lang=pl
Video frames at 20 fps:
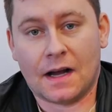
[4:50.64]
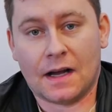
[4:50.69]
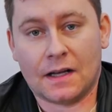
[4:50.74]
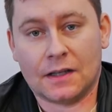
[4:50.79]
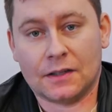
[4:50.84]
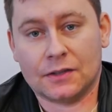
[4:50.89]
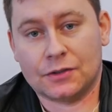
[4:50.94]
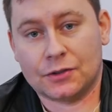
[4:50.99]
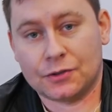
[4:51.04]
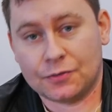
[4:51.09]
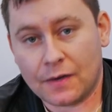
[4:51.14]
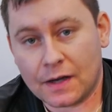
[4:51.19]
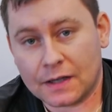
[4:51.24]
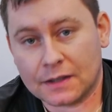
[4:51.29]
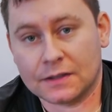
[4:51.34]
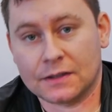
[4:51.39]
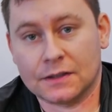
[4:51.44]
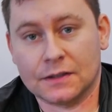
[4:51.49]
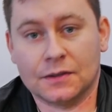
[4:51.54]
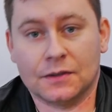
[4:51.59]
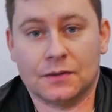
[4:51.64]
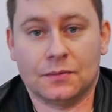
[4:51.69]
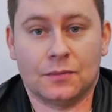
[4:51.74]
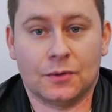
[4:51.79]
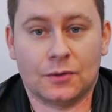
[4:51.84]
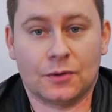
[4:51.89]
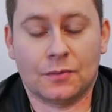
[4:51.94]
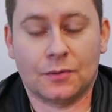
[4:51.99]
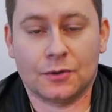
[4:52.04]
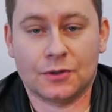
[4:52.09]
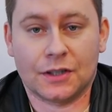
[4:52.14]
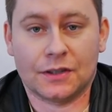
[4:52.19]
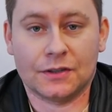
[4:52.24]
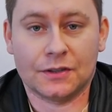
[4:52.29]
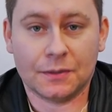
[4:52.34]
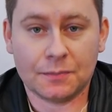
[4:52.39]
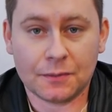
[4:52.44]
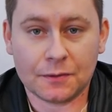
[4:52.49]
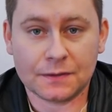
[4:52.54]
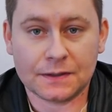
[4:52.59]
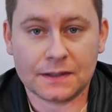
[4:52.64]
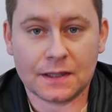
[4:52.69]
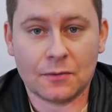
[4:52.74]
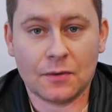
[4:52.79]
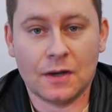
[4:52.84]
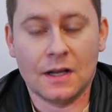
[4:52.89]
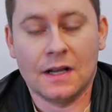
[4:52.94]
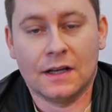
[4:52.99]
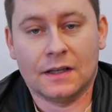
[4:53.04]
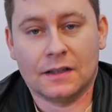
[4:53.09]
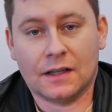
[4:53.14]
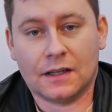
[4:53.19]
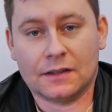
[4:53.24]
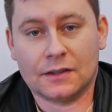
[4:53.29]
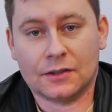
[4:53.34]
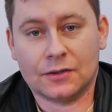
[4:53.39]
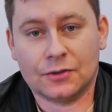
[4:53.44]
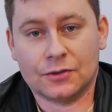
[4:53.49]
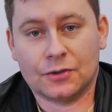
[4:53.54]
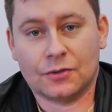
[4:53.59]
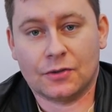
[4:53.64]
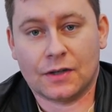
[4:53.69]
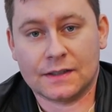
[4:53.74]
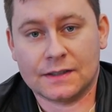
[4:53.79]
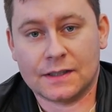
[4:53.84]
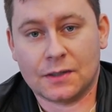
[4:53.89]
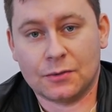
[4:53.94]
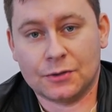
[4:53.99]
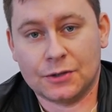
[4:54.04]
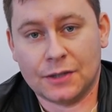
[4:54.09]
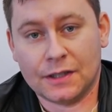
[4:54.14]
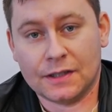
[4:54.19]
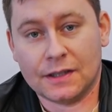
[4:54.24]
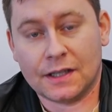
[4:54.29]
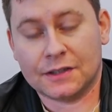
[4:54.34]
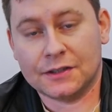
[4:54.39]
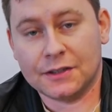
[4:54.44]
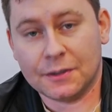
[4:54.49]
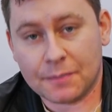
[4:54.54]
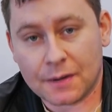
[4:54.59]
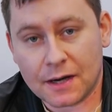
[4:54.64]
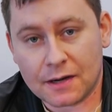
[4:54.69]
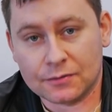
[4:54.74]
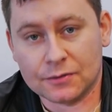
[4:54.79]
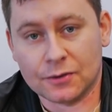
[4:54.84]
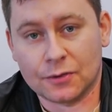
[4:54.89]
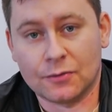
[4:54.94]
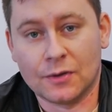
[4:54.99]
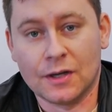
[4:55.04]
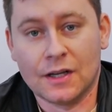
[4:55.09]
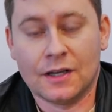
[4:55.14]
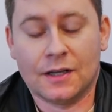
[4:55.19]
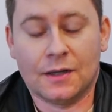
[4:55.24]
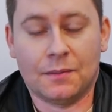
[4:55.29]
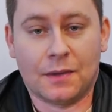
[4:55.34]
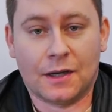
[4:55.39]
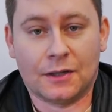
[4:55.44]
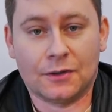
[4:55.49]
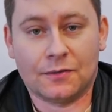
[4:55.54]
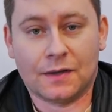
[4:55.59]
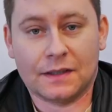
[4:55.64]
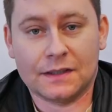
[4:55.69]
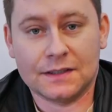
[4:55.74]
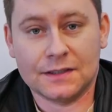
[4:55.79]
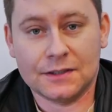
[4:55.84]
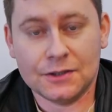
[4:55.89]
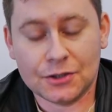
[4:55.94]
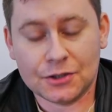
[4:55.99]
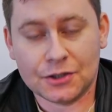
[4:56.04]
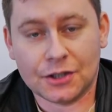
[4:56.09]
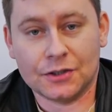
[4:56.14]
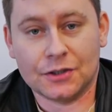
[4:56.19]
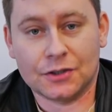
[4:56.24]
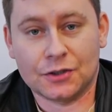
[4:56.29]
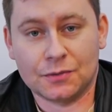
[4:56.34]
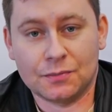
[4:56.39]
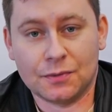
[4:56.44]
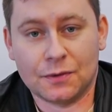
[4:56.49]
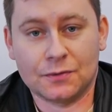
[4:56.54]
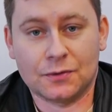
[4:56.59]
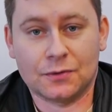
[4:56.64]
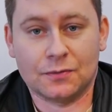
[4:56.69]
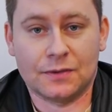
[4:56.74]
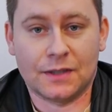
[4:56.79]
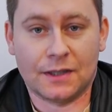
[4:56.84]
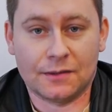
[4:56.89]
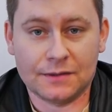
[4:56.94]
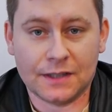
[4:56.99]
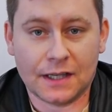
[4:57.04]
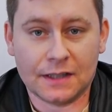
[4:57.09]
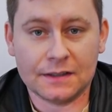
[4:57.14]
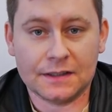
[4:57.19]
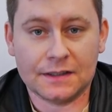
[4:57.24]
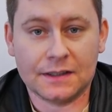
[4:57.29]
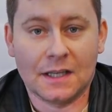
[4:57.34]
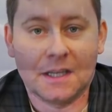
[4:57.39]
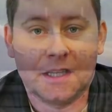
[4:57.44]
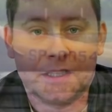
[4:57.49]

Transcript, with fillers: a czwarty motobocian nie powstał, dlatego że okazało się jednak nieprawdą planowane zniszczenie szybowców drewnianych